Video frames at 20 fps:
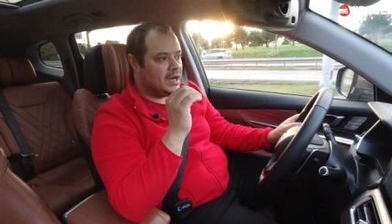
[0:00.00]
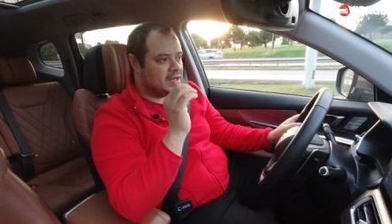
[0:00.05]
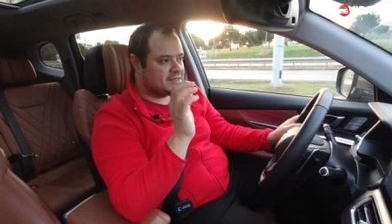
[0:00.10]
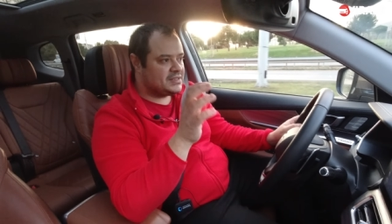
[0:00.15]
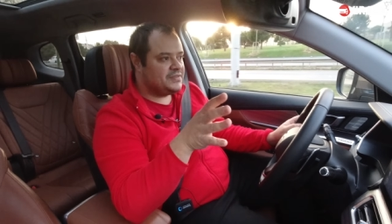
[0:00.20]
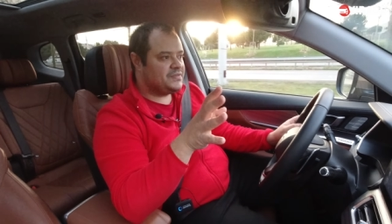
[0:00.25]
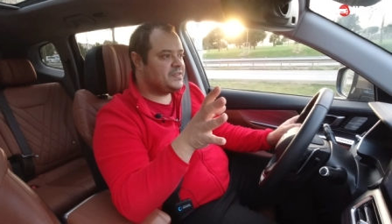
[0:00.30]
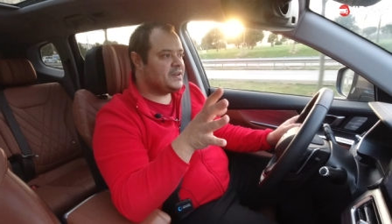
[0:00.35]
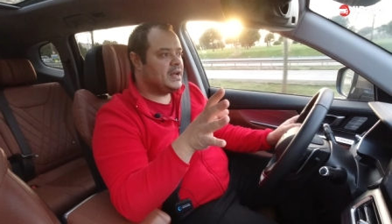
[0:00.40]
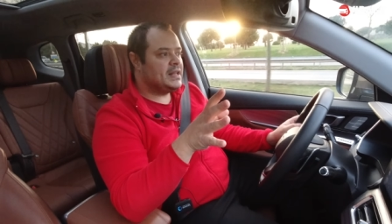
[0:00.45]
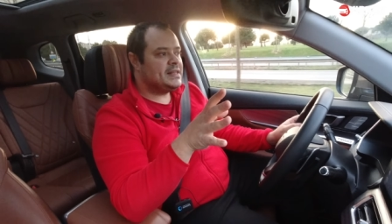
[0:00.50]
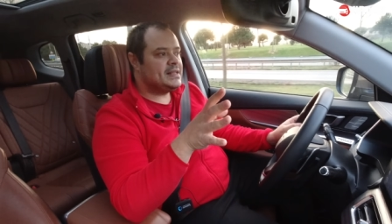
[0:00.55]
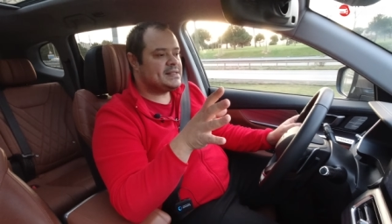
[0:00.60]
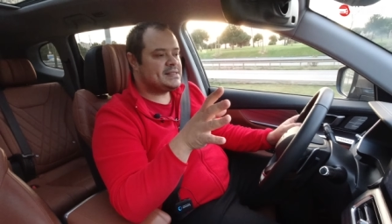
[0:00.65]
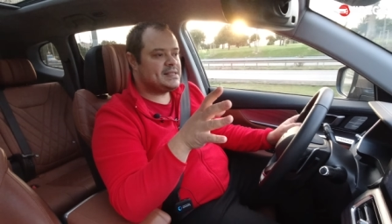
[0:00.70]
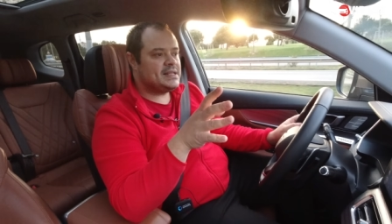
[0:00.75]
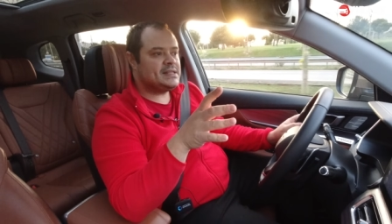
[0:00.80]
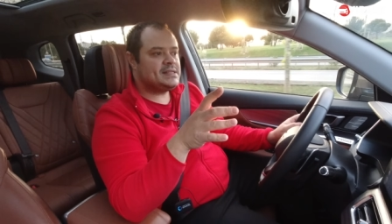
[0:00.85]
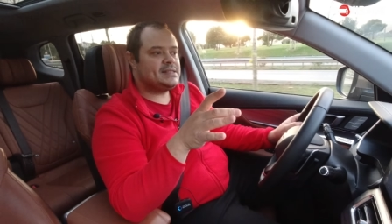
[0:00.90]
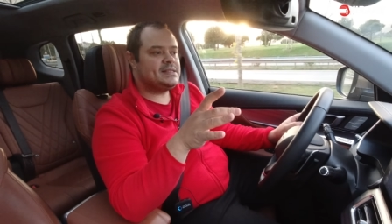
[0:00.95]
Aktif fren
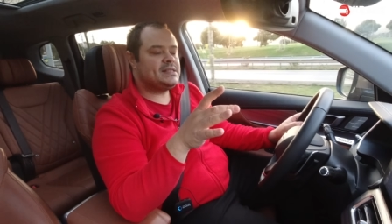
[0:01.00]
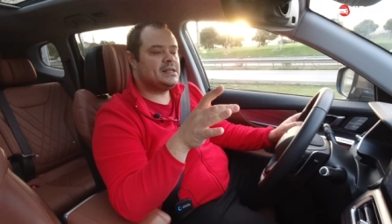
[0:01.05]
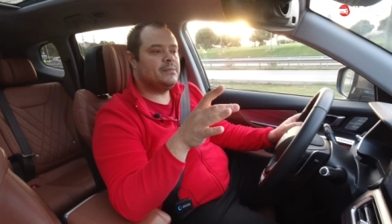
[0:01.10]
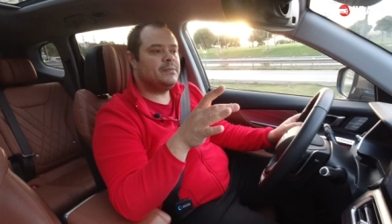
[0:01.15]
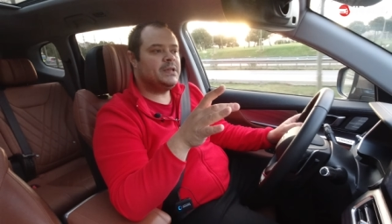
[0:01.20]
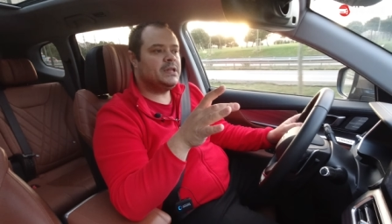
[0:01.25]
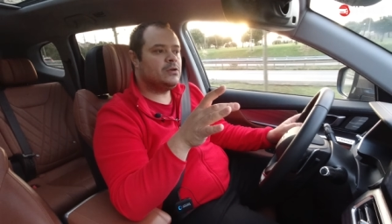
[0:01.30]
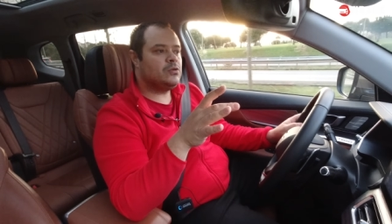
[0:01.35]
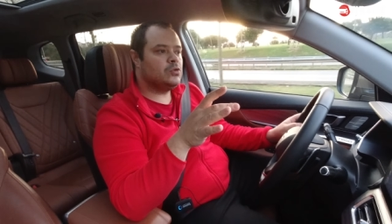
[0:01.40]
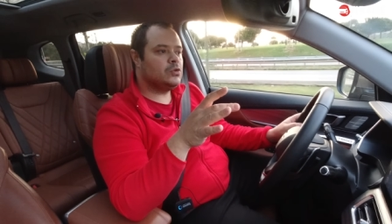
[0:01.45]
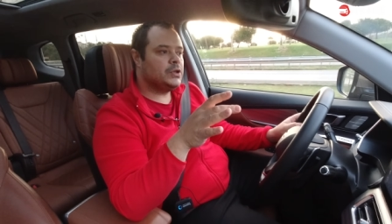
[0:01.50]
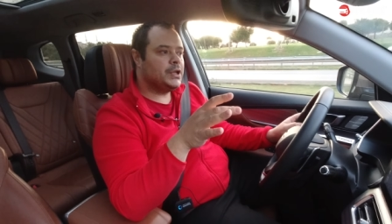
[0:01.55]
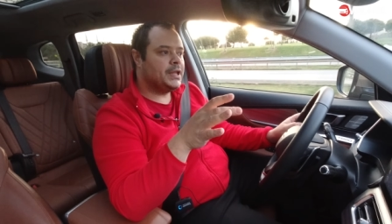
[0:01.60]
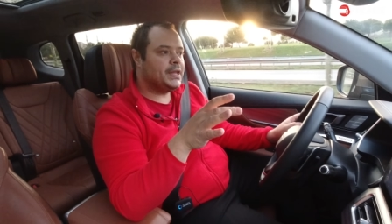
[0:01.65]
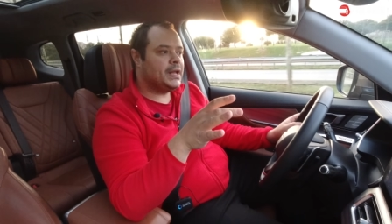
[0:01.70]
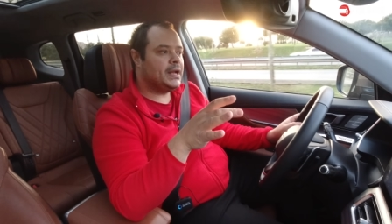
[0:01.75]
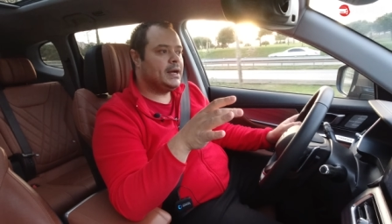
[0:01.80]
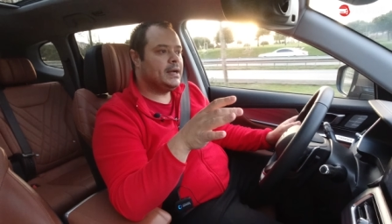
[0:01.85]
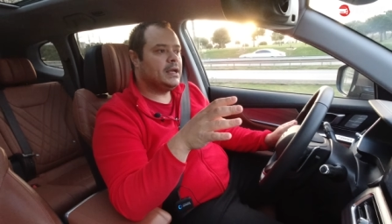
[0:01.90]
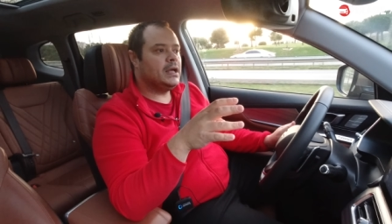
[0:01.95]
destek sistemini
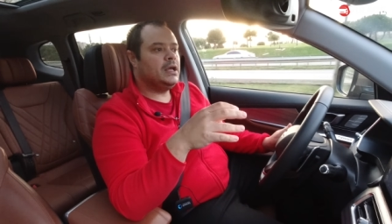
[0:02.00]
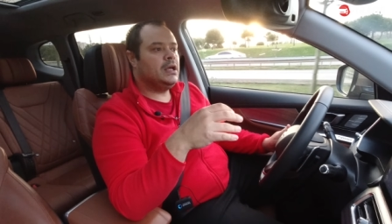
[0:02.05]
kullanarak